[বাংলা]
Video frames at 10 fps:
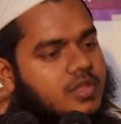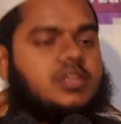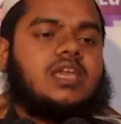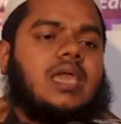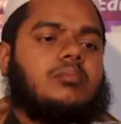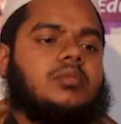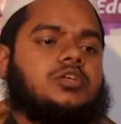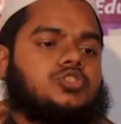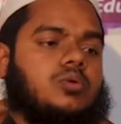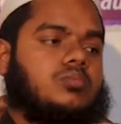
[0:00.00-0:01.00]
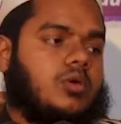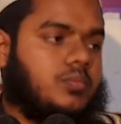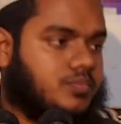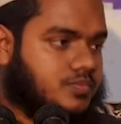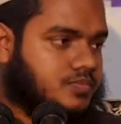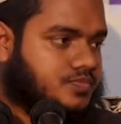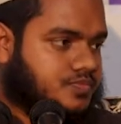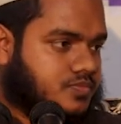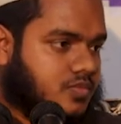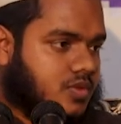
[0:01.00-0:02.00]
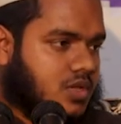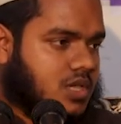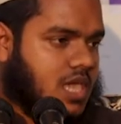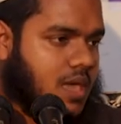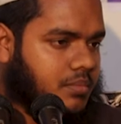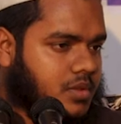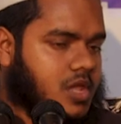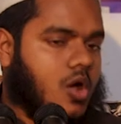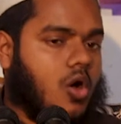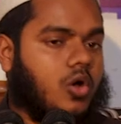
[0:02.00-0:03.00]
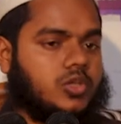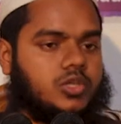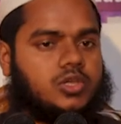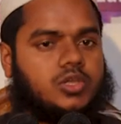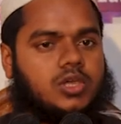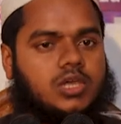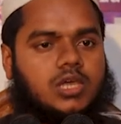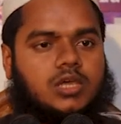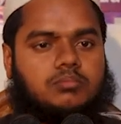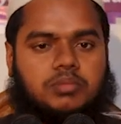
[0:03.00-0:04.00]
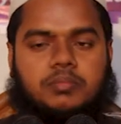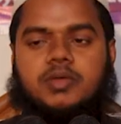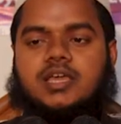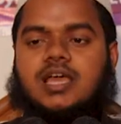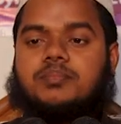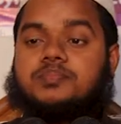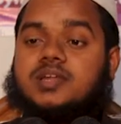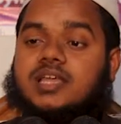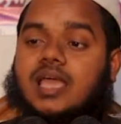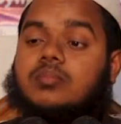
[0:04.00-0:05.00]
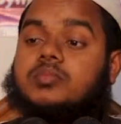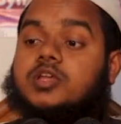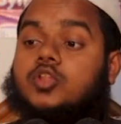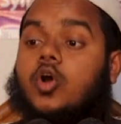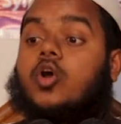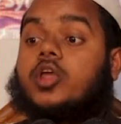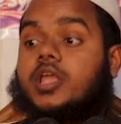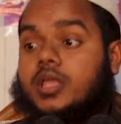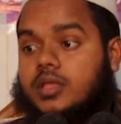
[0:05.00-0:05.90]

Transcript: এটা কেমনে সম্ভব কেমনে হয় বিবেকে আপনার কেমনে ধরে